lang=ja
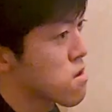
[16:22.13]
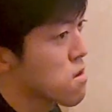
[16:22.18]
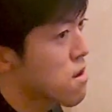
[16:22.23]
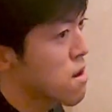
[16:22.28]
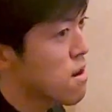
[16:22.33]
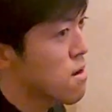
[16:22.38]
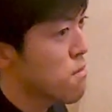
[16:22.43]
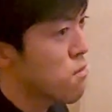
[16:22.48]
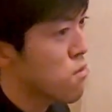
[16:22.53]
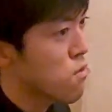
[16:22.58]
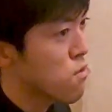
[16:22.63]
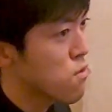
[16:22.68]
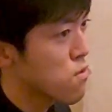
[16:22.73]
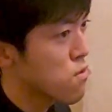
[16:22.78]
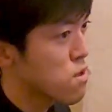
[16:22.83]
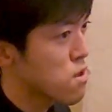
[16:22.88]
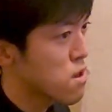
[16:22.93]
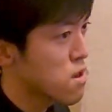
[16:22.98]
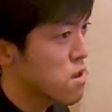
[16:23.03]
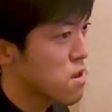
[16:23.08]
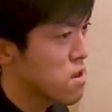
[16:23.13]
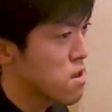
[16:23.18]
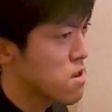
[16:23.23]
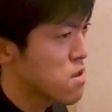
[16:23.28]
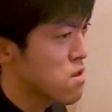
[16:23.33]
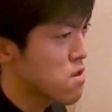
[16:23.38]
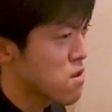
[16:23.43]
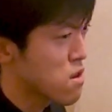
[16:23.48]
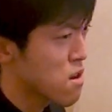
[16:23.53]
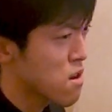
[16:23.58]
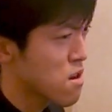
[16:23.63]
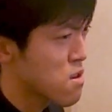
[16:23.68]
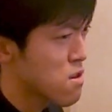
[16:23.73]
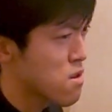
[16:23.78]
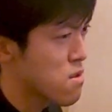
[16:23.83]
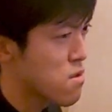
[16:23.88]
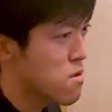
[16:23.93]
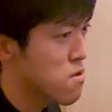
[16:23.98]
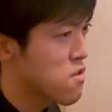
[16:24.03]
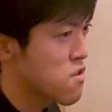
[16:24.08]
が、ここで解
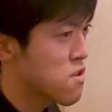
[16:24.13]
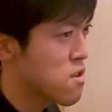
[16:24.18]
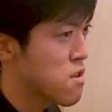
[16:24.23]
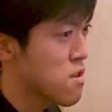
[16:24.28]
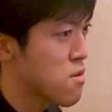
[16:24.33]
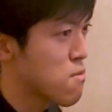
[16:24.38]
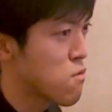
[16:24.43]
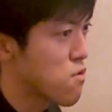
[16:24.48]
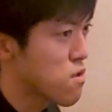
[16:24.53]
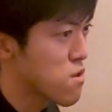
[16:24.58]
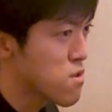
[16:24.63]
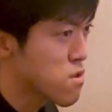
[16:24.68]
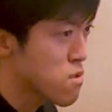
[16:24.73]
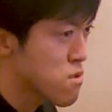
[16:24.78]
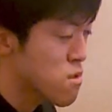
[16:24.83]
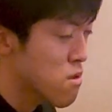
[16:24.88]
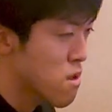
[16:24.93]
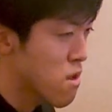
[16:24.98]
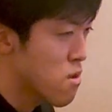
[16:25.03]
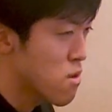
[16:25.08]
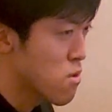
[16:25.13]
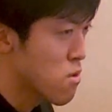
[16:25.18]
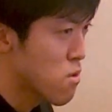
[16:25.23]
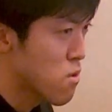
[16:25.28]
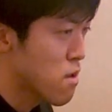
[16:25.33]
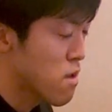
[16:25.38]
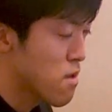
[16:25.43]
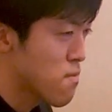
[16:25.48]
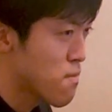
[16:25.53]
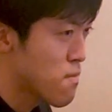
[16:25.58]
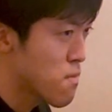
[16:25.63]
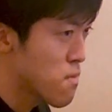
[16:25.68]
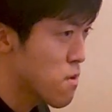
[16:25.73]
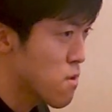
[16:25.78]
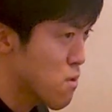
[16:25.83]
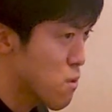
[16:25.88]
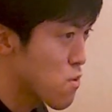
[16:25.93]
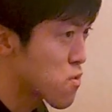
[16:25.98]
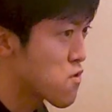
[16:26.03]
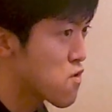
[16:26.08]
決してても、S、あの変
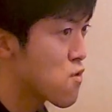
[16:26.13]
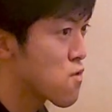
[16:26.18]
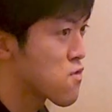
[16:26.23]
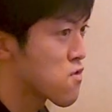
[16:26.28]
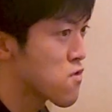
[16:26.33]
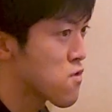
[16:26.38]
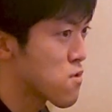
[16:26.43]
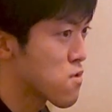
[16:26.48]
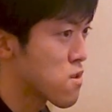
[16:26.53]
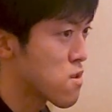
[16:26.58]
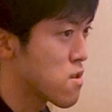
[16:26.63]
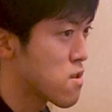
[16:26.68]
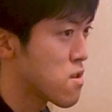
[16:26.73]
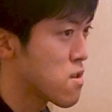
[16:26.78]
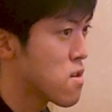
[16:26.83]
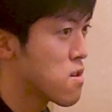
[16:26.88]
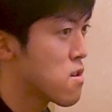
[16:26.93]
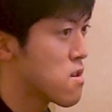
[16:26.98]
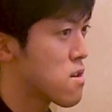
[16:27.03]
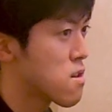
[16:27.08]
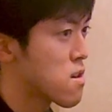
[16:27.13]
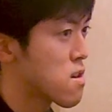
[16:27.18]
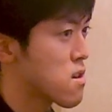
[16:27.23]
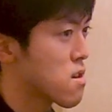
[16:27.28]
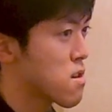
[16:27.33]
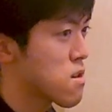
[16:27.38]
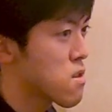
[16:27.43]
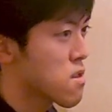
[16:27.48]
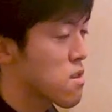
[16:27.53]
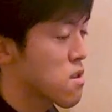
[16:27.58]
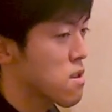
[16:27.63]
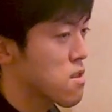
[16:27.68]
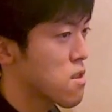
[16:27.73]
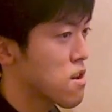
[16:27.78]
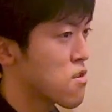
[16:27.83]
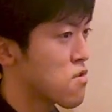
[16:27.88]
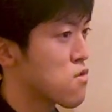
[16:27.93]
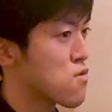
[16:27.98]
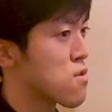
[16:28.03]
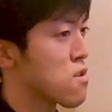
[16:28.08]
補聴調に
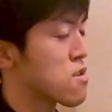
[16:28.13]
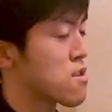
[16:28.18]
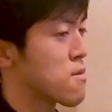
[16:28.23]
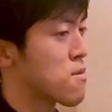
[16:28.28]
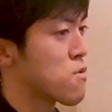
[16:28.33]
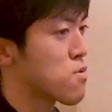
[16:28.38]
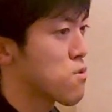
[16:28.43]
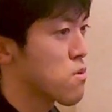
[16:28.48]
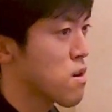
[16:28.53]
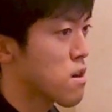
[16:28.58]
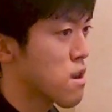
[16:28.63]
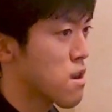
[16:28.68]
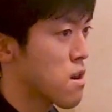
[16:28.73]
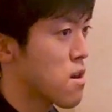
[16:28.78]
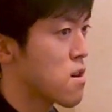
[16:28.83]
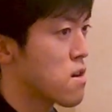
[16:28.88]
単調だったものから